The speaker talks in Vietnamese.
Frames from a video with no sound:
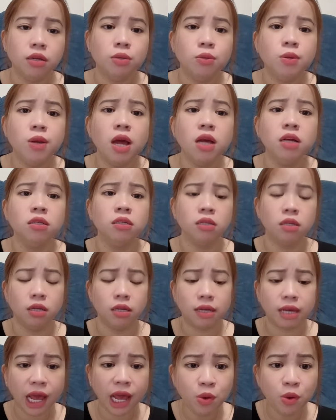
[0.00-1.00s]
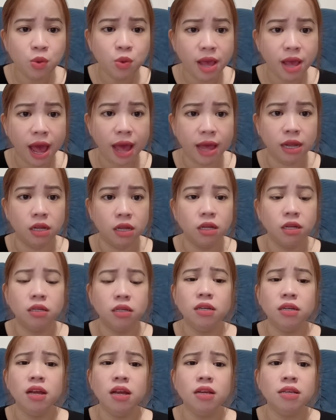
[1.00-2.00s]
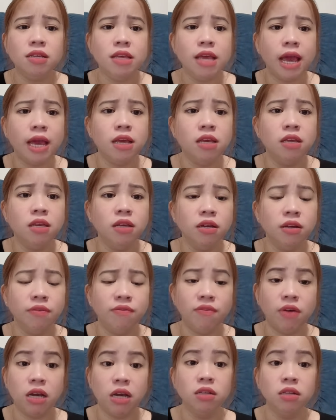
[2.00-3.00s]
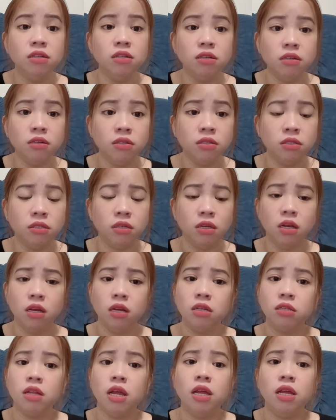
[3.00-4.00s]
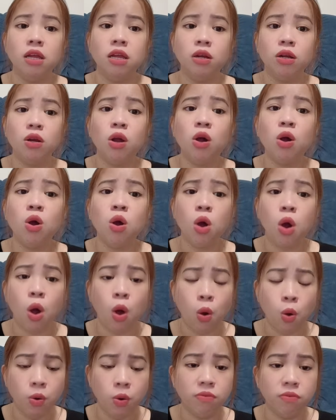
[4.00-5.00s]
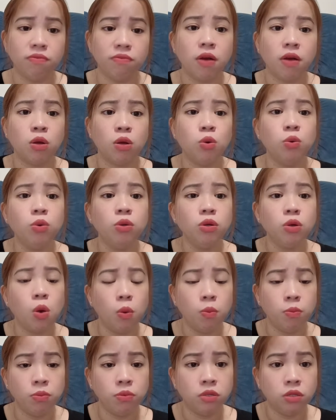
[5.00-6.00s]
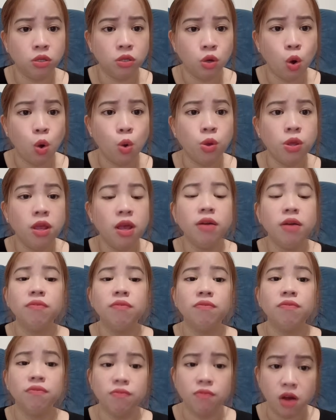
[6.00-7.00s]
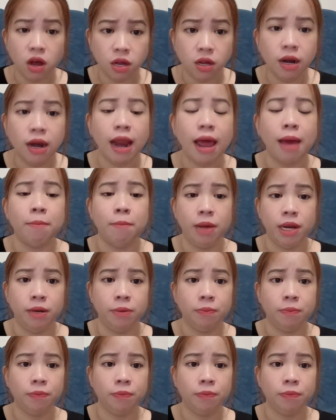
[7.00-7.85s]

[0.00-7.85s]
Đừng kéo dài, đừng dây dưa và lương ương thì nó khổ và cuối cùng người khổ nhất vẫn là mình.